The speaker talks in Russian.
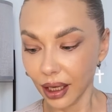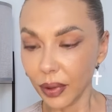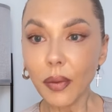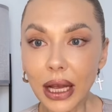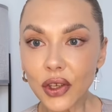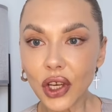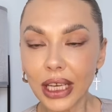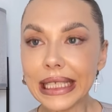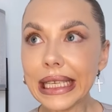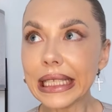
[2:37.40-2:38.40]
Понимаешь,
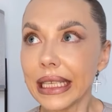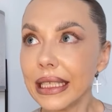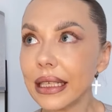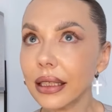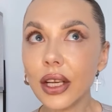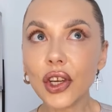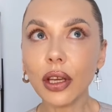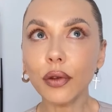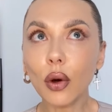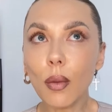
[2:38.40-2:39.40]
здесь дело даже не
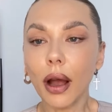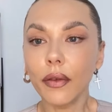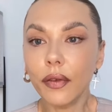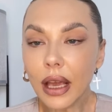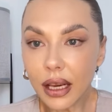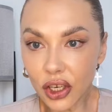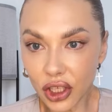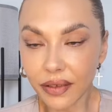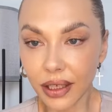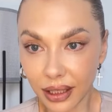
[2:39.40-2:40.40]
в том, веришь
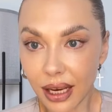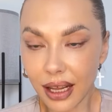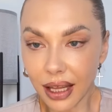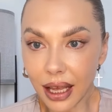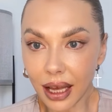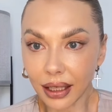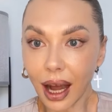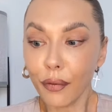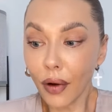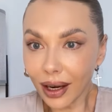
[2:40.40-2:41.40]
ты в это или нет, а
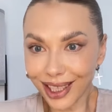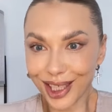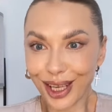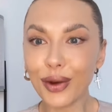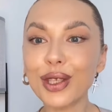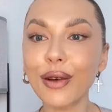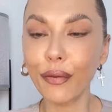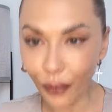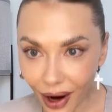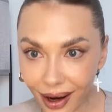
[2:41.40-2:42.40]
факт остается
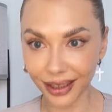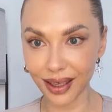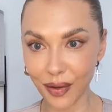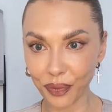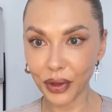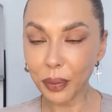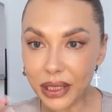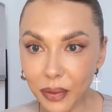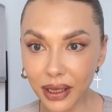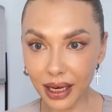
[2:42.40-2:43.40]
фактом. Ты
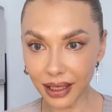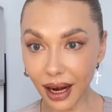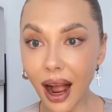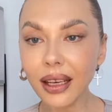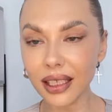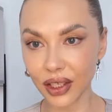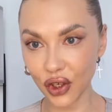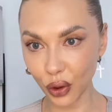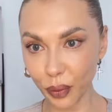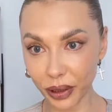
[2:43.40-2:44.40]
посмотри на реальности,
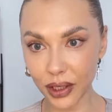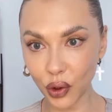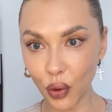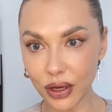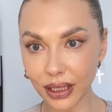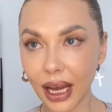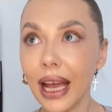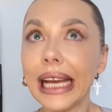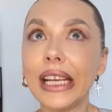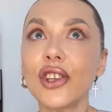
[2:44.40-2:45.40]
что происходит.
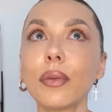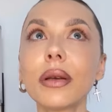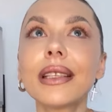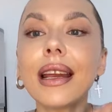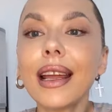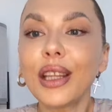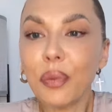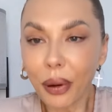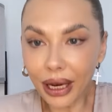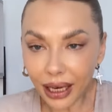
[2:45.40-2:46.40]
И чем быстрее ты
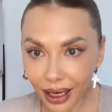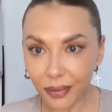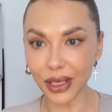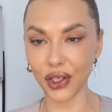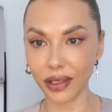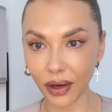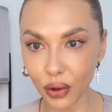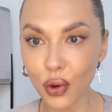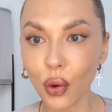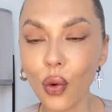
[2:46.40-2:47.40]
примешь
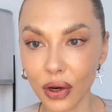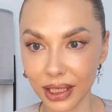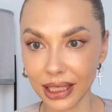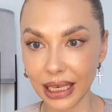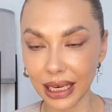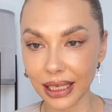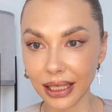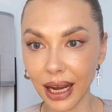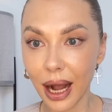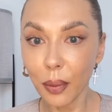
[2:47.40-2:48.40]
свою роль здесь,
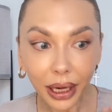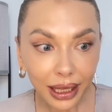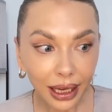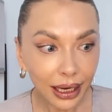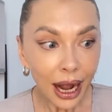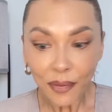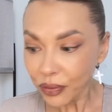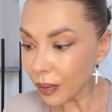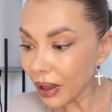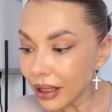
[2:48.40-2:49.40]
прикинь,
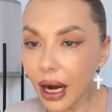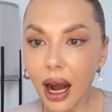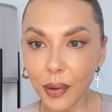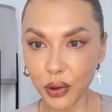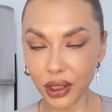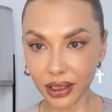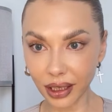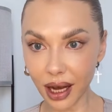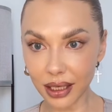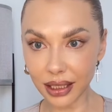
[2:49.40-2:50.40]
тебе как будет
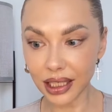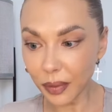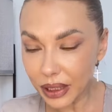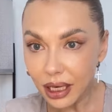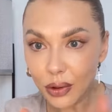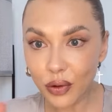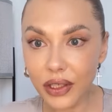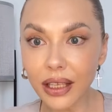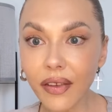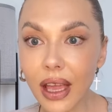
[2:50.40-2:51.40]
классно. Тебе сразу
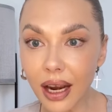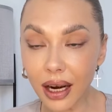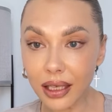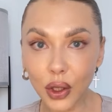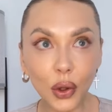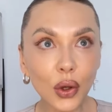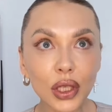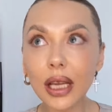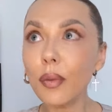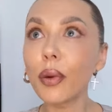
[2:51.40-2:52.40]
все двери
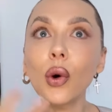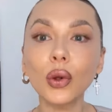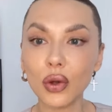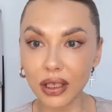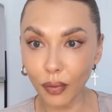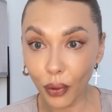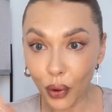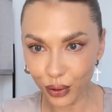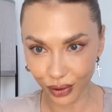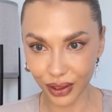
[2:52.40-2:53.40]
раскроются, и бонусы,
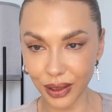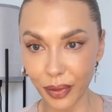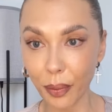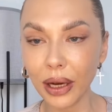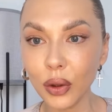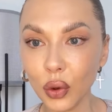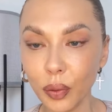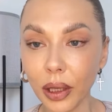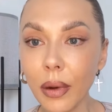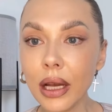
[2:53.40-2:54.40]
бонусы тебе пойдут,
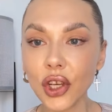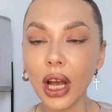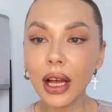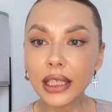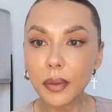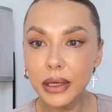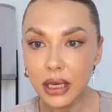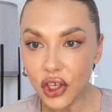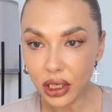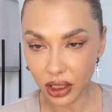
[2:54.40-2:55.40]
понимаешь? Тебе
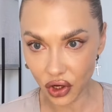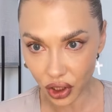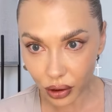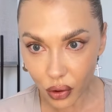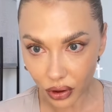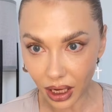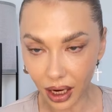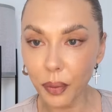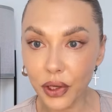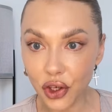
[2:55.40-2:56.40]
сейчас тяжело
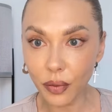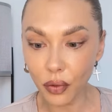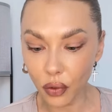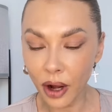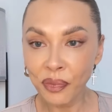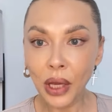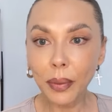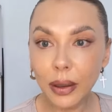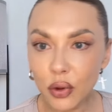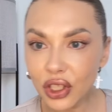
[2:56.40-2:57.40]
так. Почему?
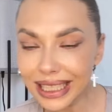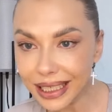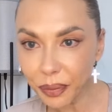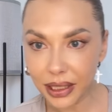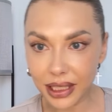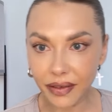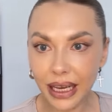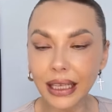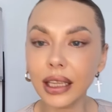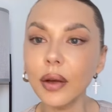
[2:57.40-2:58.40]
Потому что
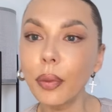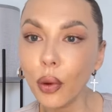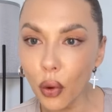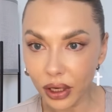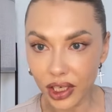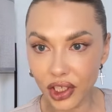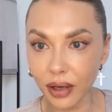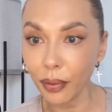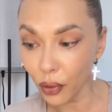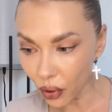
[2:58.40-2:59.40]
сопротивление, ты борешься,
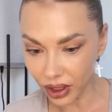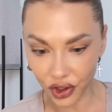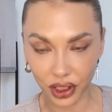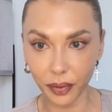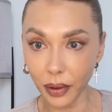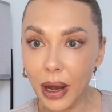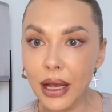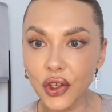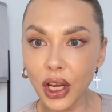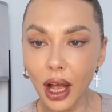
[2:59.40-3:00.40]
борешься, понимаешь?